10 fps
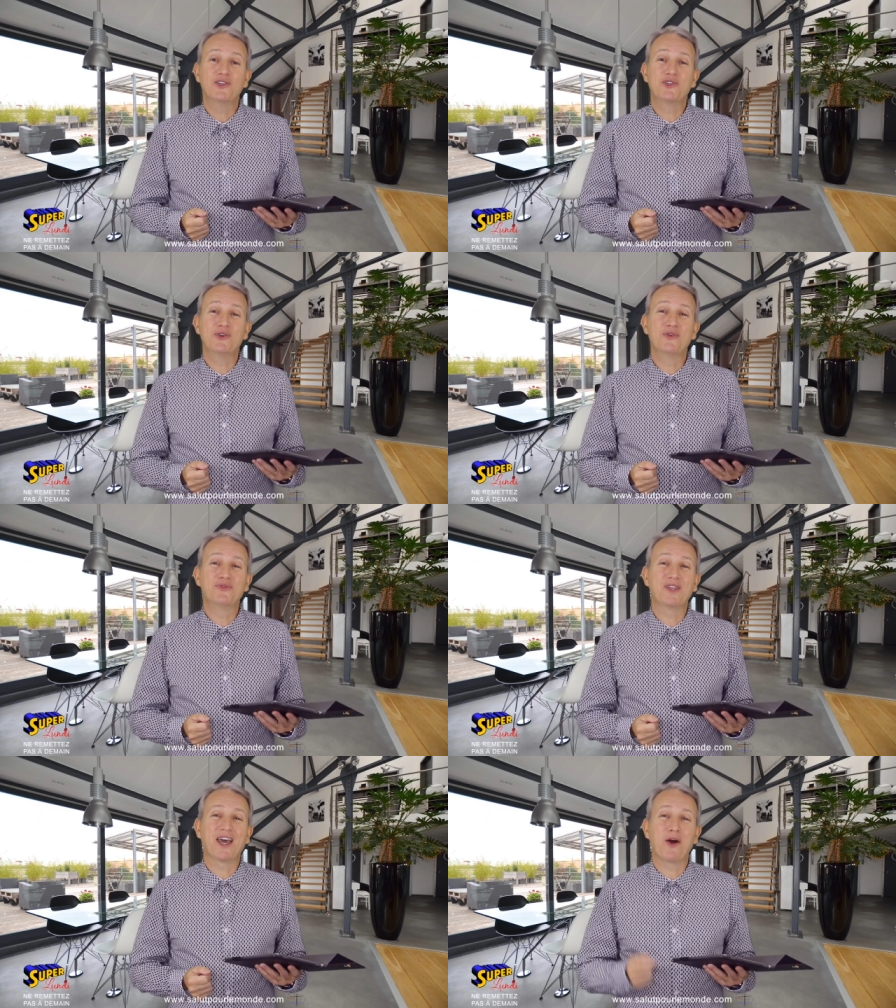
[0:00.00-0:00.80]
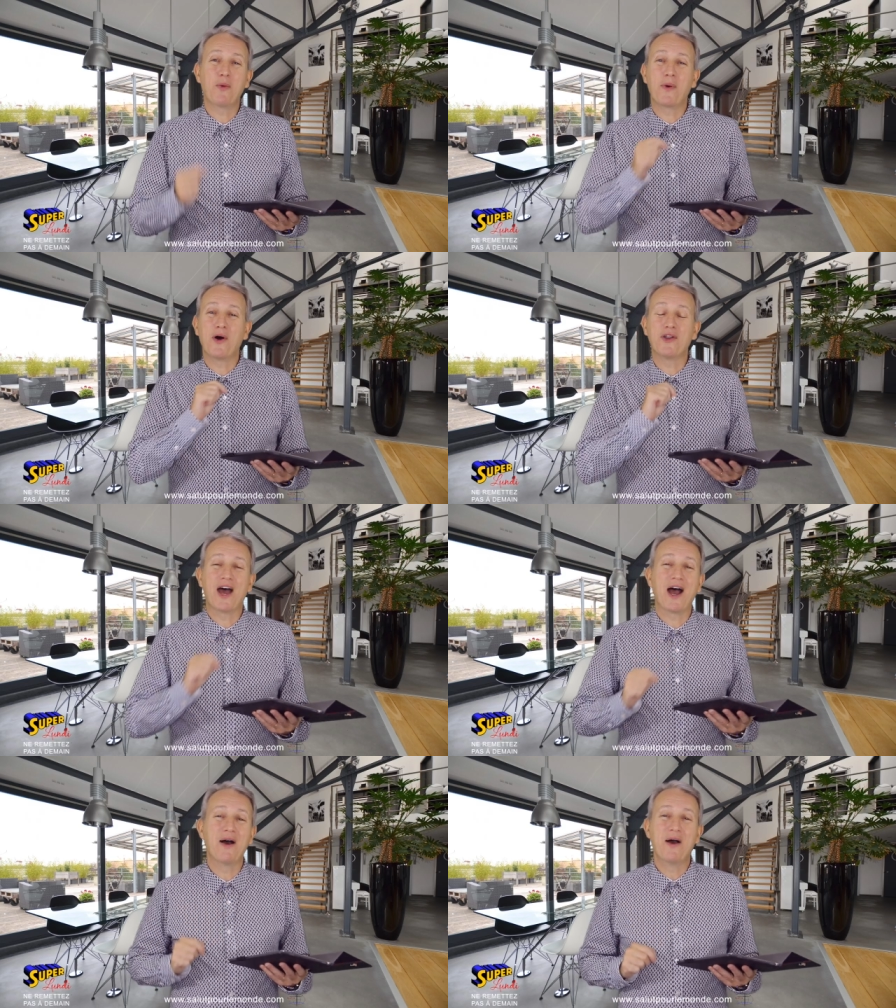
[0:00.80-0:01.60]
Je voudrais
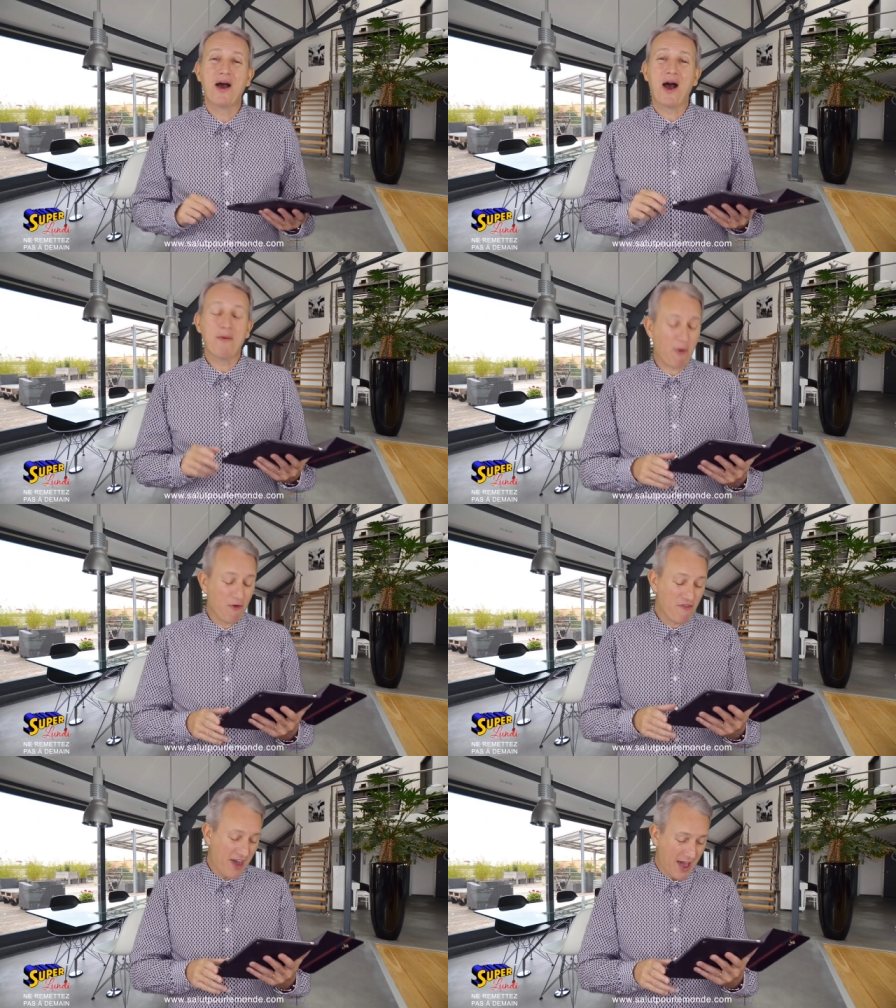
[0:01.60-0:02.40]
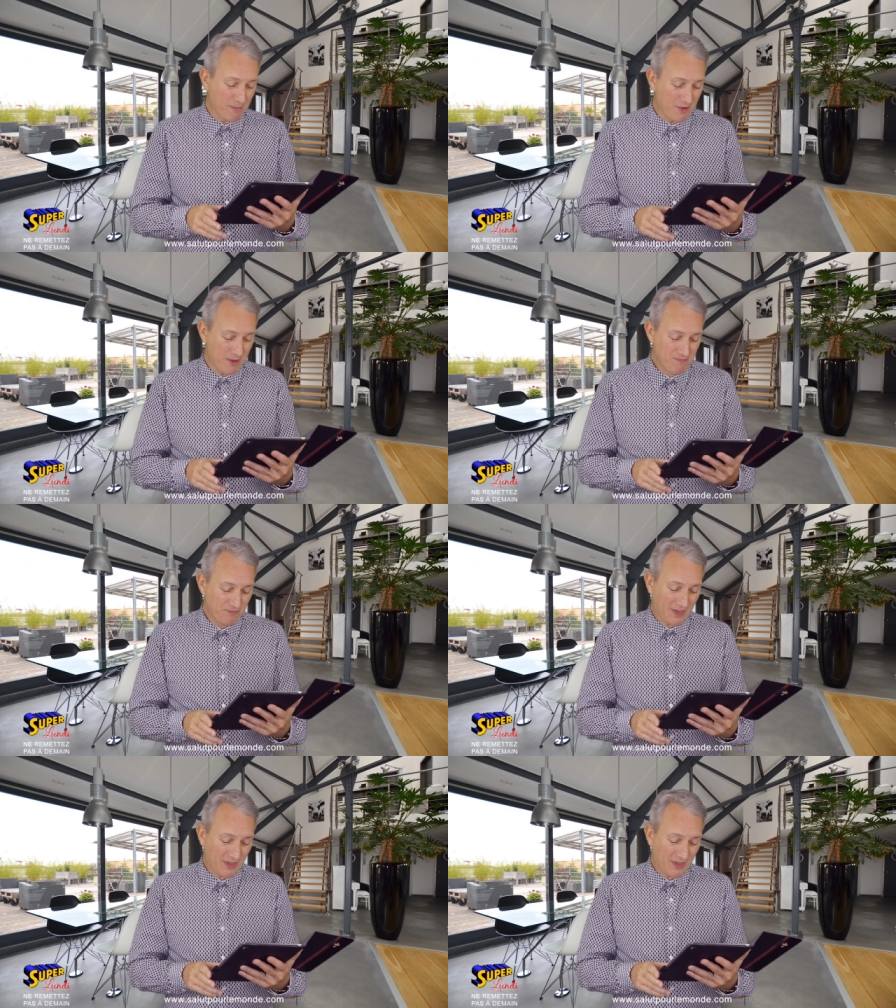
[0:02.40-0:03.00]
reprendre un, un proverbe,